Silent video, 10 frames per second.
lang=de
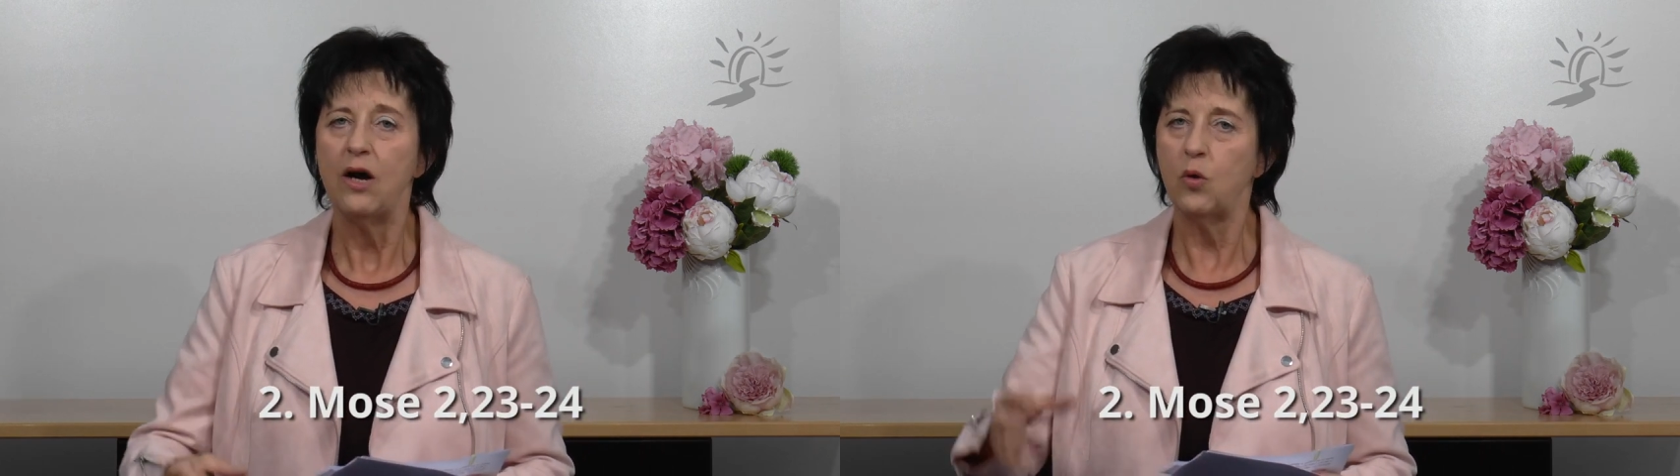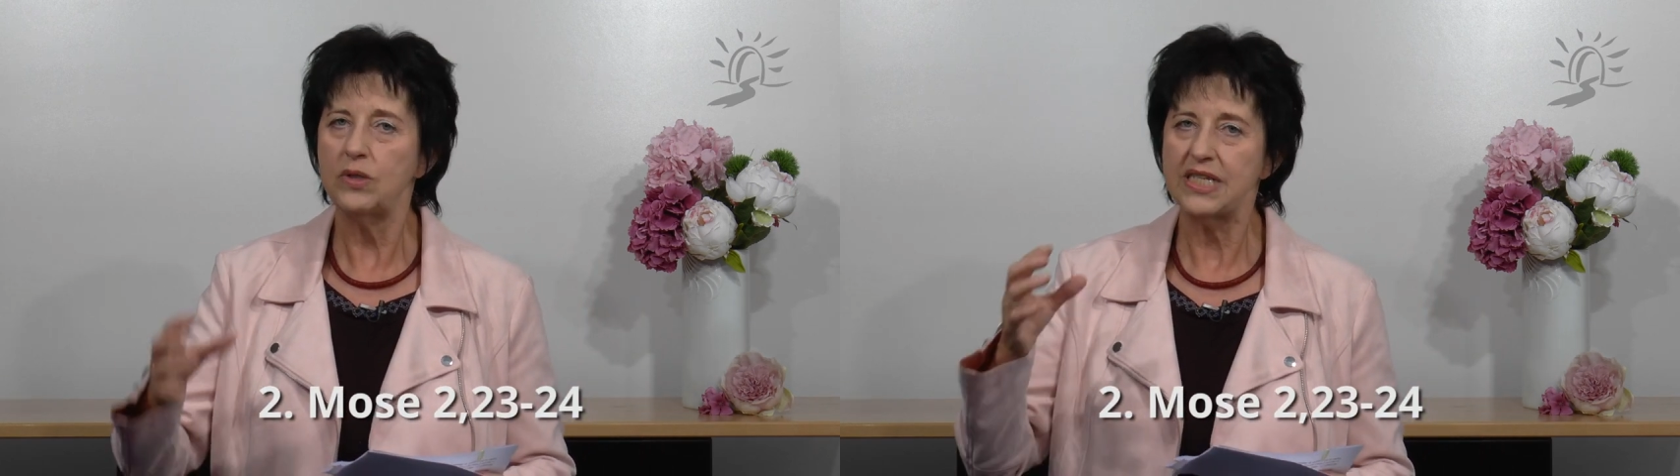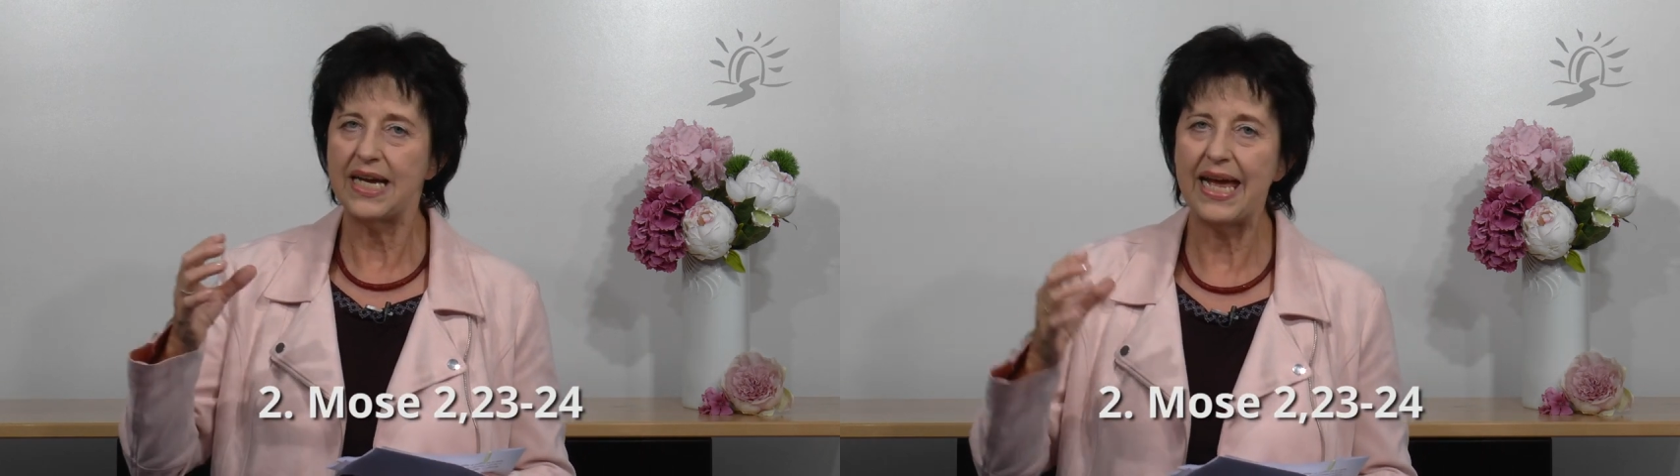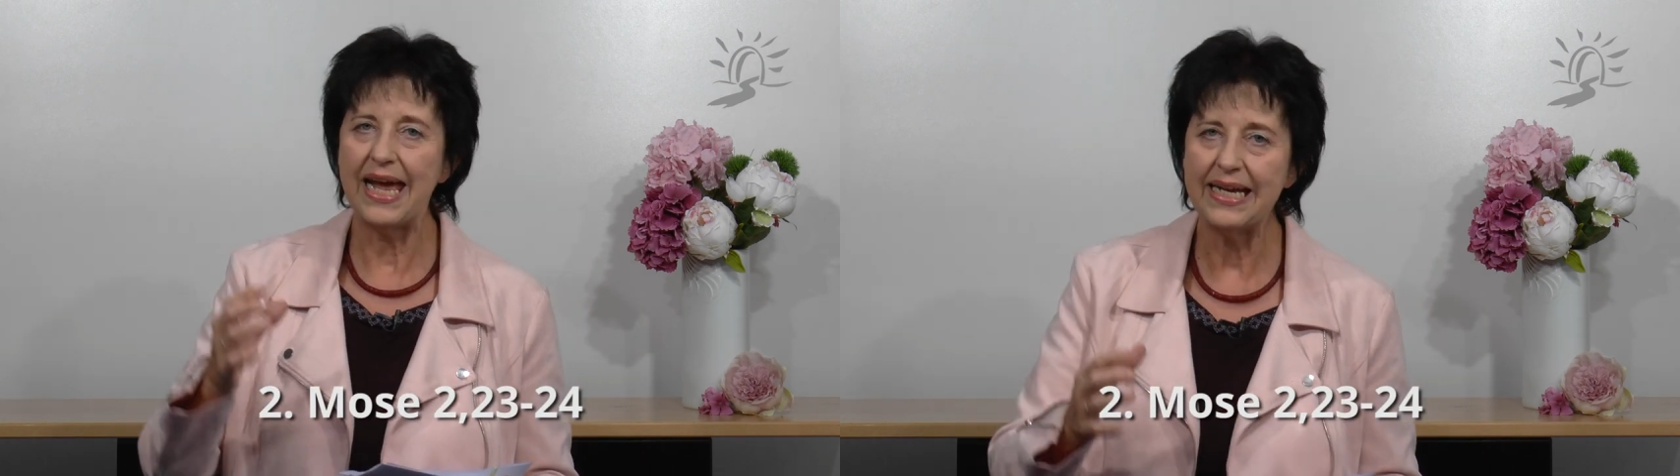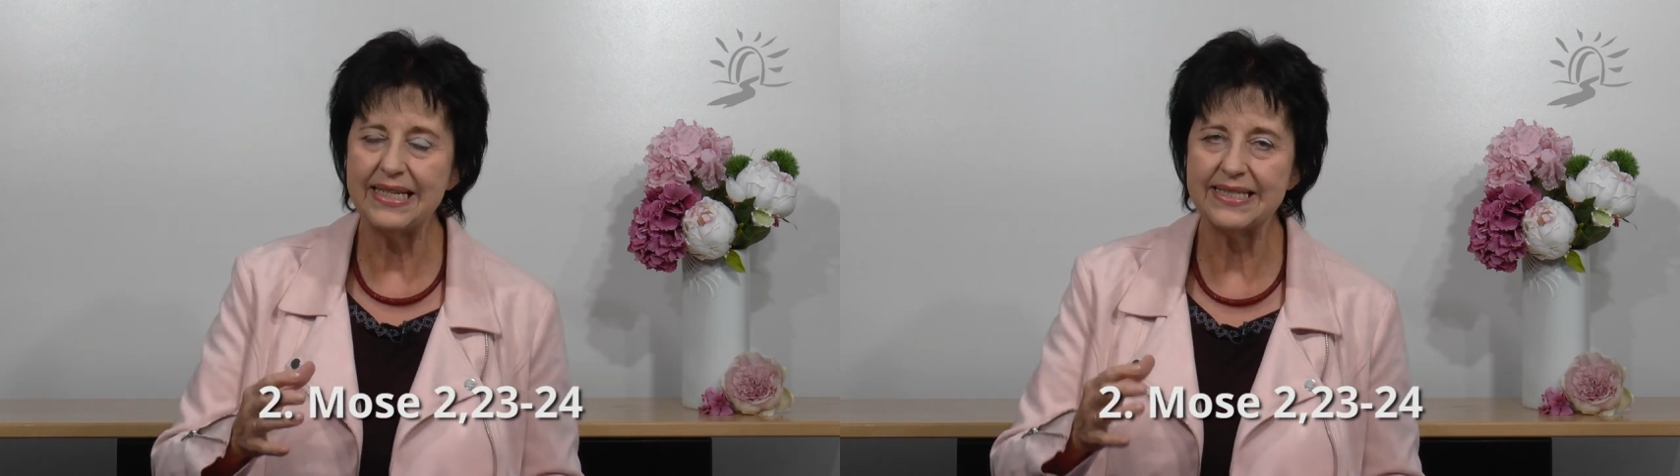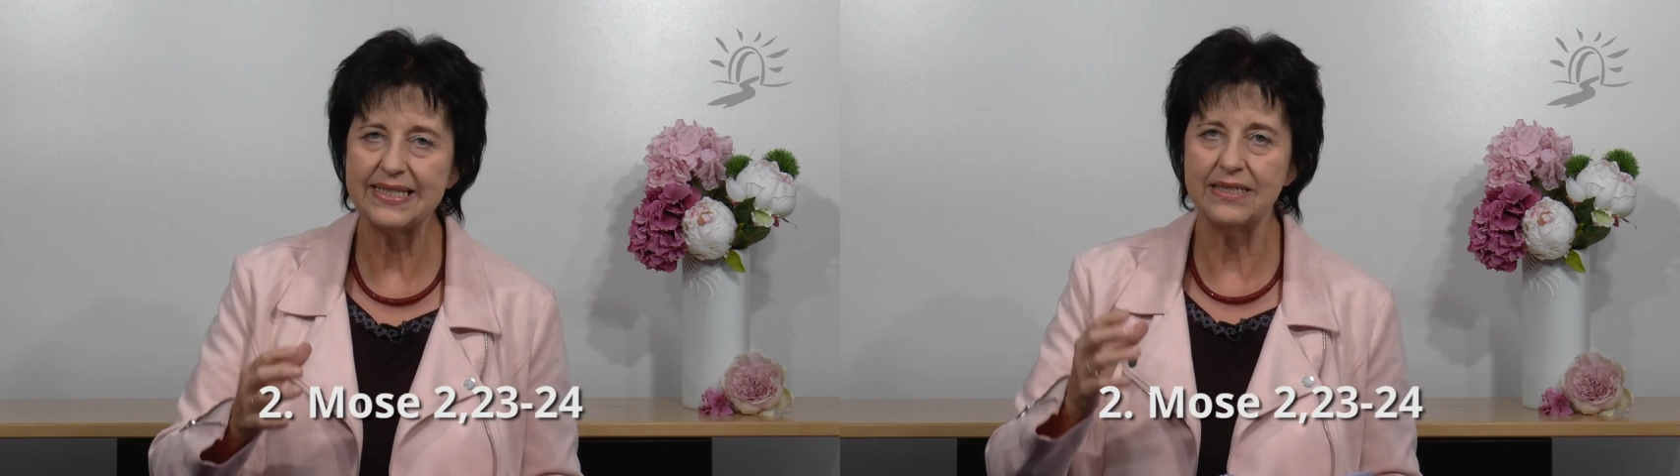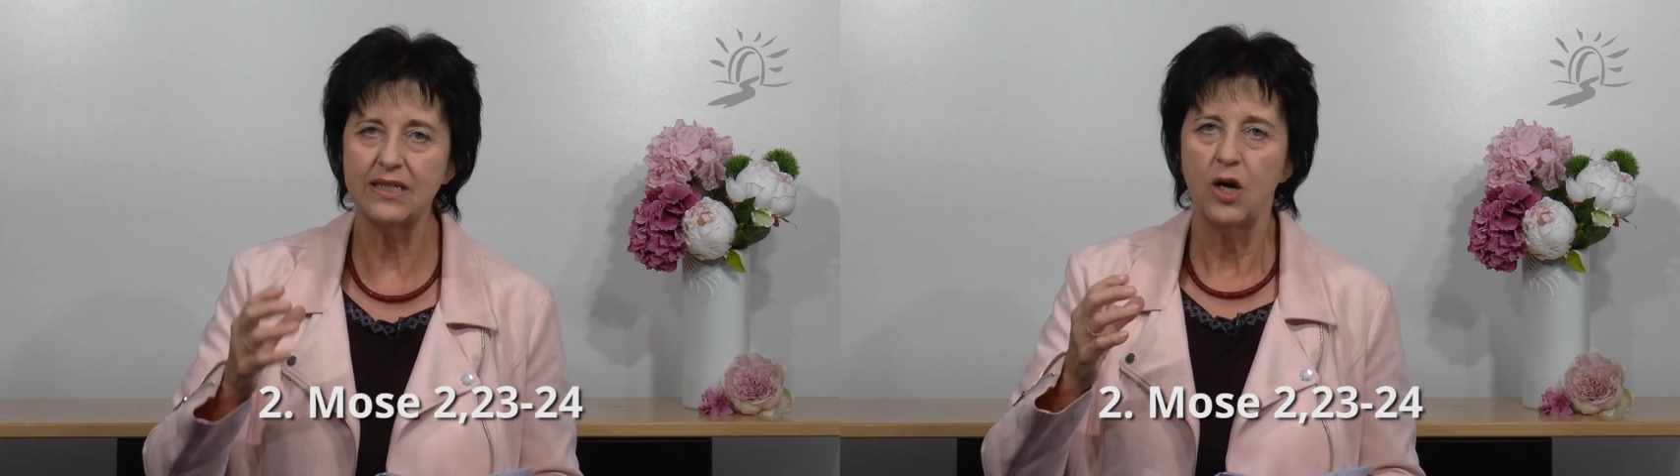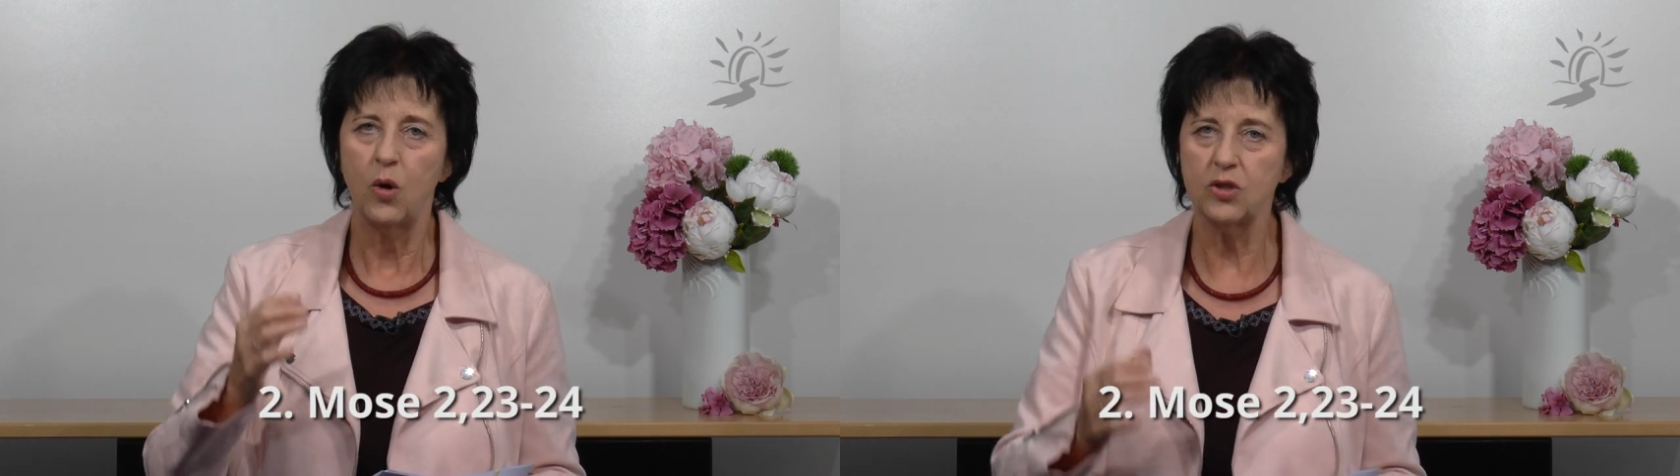unter Ächzen